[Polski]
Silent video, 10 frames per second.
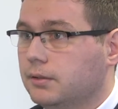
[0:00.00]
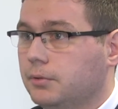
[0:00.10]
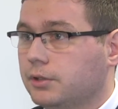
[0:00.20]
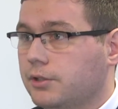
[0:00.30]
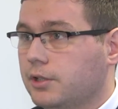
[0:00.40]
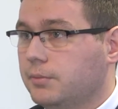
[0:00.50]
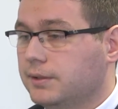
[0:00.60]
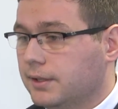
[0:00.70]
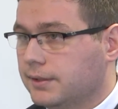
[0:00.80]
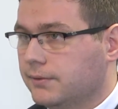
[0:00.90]
podkreśla
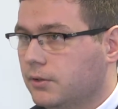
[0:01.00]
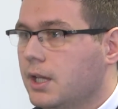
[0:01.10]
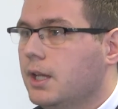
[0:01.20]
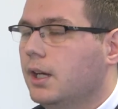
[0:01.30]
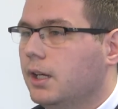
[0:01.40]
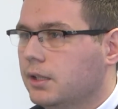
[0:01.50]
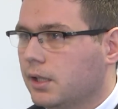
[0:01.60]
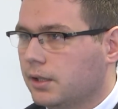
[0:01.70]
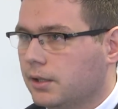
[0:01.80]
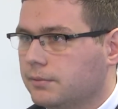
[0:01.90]
Ministerstwo
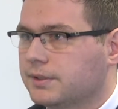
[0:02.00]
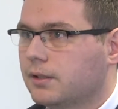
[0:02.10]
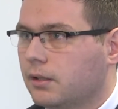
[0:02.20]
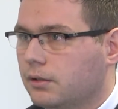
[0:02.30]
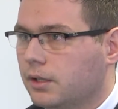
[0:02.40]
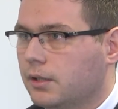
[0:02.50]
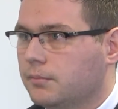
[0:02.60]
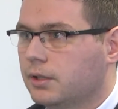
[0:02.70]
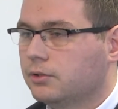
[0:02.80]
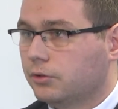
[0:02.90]
Energii. W stronie
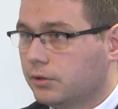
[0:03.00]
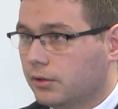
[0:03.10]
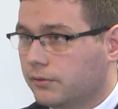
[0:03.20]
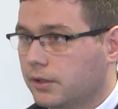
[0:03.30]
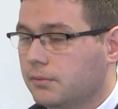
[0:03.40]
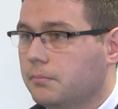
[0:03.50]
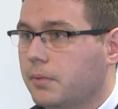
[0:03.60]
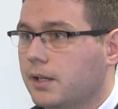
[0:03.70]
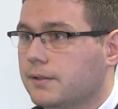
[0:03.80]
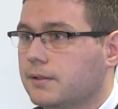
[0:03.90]
rządowej
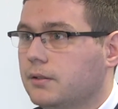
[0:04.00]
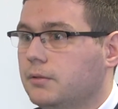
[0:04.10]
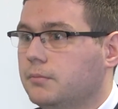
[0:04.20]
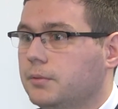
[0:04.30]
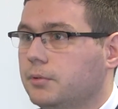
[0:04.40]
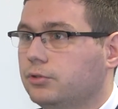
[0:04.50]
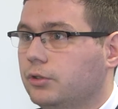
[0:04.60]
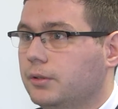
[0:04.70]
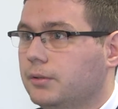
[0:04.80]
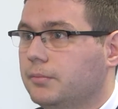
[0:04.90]
bardzo,
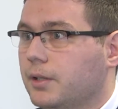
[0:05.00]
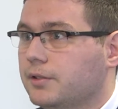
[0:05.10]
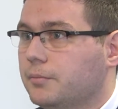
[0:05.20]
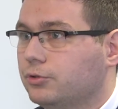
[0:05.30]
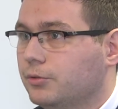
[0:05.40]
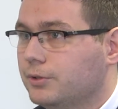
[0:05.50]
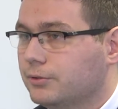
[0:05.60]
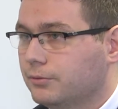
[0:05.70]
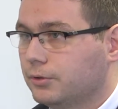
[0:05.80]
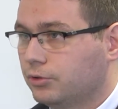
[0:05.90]
bardzo potrzebne
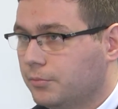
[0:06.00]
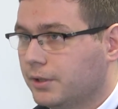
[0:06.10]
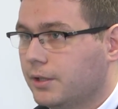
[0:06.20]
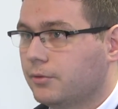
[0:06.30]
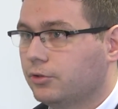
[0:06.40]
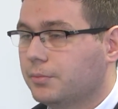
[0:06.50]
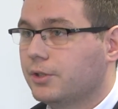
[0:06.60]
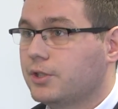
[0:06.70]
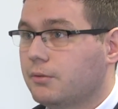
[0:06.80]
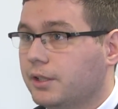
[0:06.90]
są szybkie,
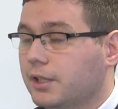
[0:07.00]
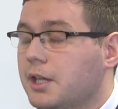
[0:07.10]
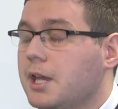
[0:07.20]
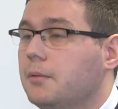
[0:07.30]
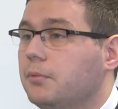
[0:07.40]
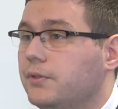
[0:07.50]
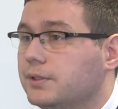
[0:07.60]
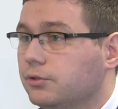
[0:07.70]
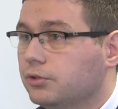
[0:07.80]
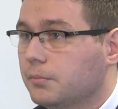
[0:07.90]
szybkie działania, bo
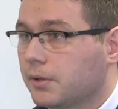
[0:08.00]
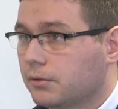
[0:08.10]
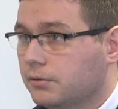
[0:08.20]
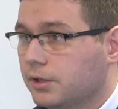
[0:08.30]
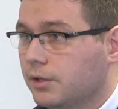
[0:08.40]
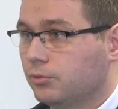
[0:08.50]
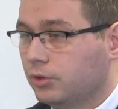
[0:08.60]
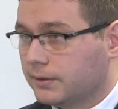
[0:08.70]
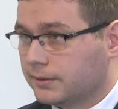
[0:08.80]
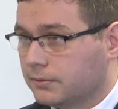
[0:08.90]
fizycznie brakuje im
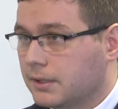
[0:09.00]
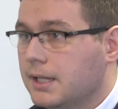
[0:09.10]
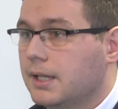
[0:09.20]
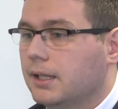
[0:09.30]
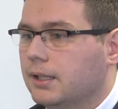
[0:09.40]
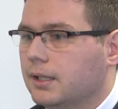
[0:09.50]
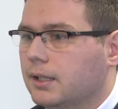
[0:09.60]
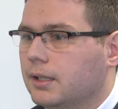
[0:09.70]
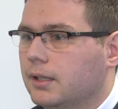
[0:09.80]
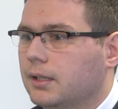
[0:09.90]
czasu.
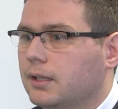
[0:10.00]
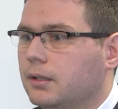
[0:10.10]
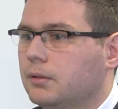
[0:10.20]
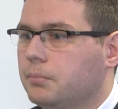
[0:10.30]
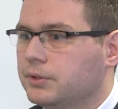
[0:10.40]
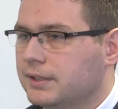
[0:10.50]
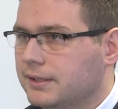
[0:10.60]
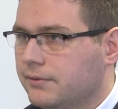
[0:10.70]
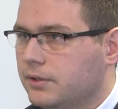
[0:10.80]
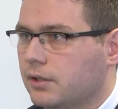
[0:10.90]
E,
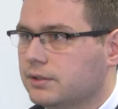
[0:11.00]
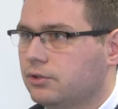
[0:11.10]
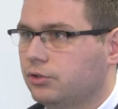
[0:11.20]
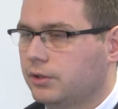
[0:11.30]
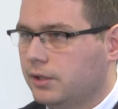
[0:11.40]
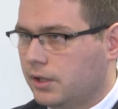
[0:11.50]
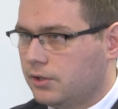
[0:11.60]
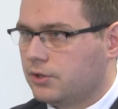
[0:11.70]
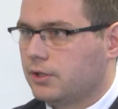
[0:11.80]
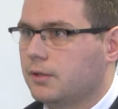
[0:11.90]
pozytywne
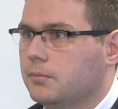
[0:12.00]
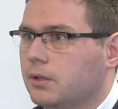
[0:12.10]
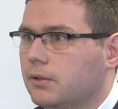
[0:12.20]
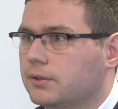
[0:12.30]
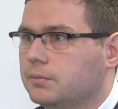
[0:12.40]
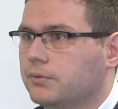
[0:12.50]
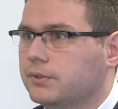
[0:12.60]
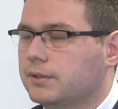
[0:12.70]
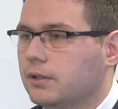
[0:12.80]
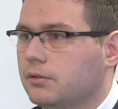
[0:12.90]
rozstrzygnięcie rozmów
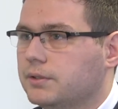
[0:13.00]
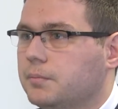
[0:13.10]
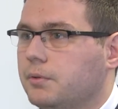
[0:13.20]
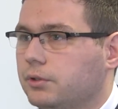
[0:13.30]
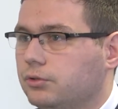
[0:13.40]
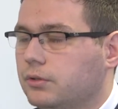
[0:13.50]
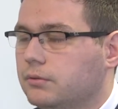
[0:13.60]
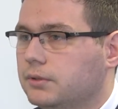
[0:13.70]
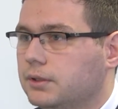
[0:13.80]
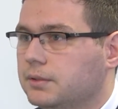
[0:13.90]
ze stroną społeczną
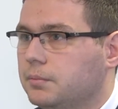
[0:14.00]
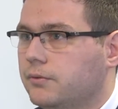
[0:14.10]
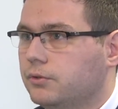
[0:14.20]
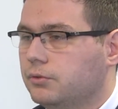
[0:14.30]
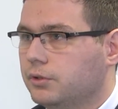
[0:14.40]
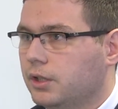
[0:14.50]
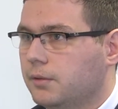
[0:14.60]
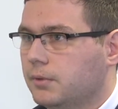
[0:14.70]
społeczną, e, spowoduje